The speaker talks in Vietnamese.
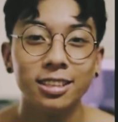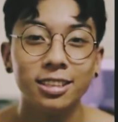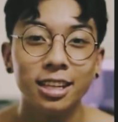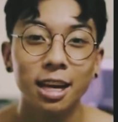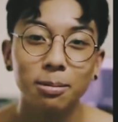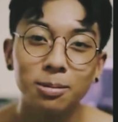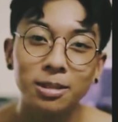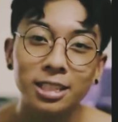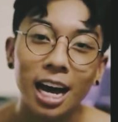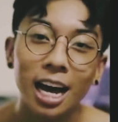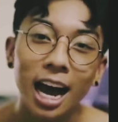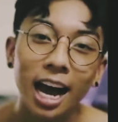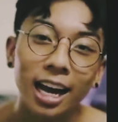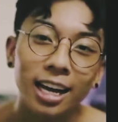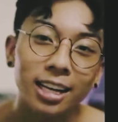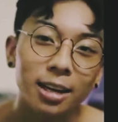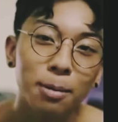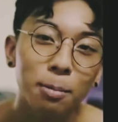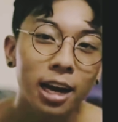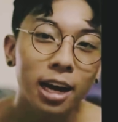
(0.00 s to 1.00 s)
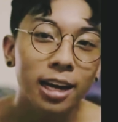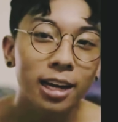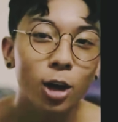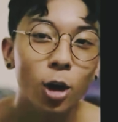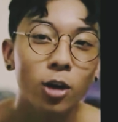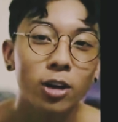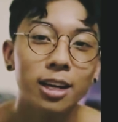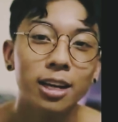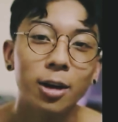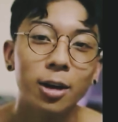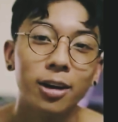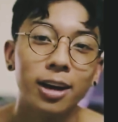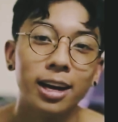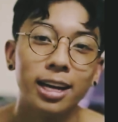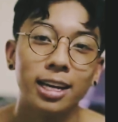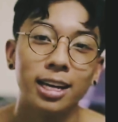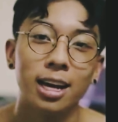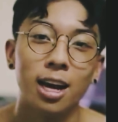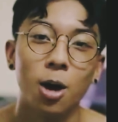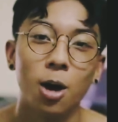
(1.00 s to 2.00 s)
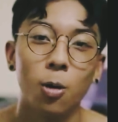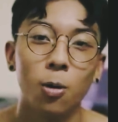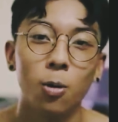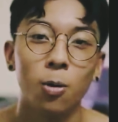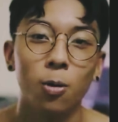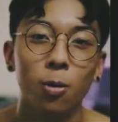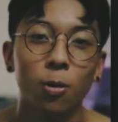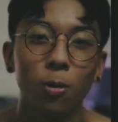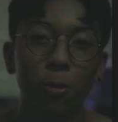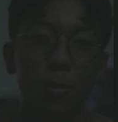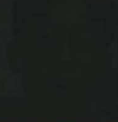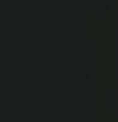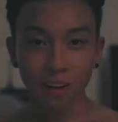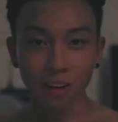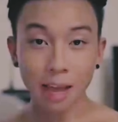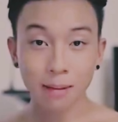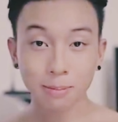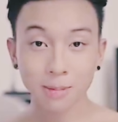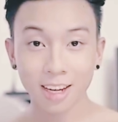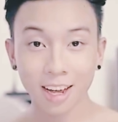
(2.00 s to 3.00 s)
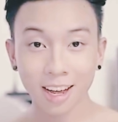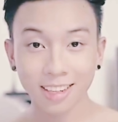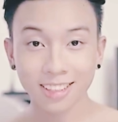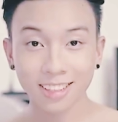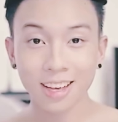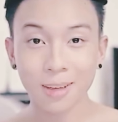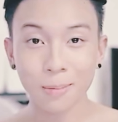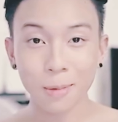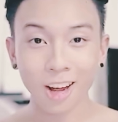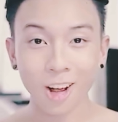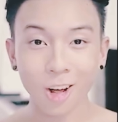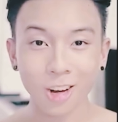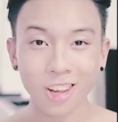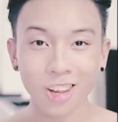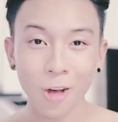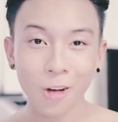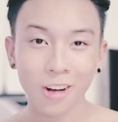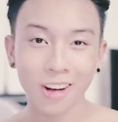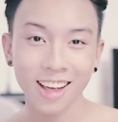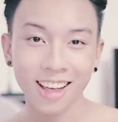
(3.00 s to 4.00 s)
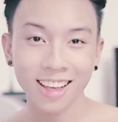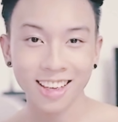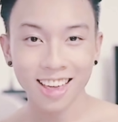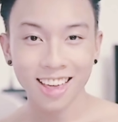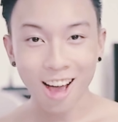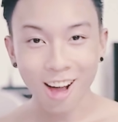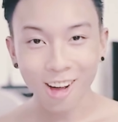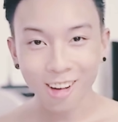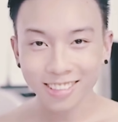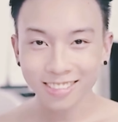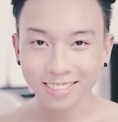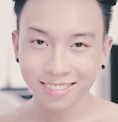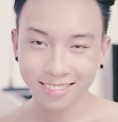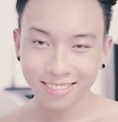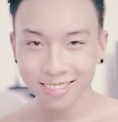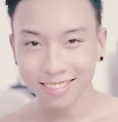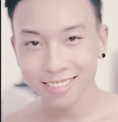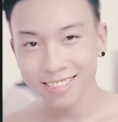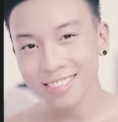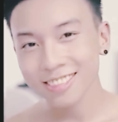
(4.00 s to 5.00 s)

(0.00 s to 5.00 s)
Đẹp trai thì mới có nhiều đứa yêu. Trai thì mới có nhiều đứa yêu.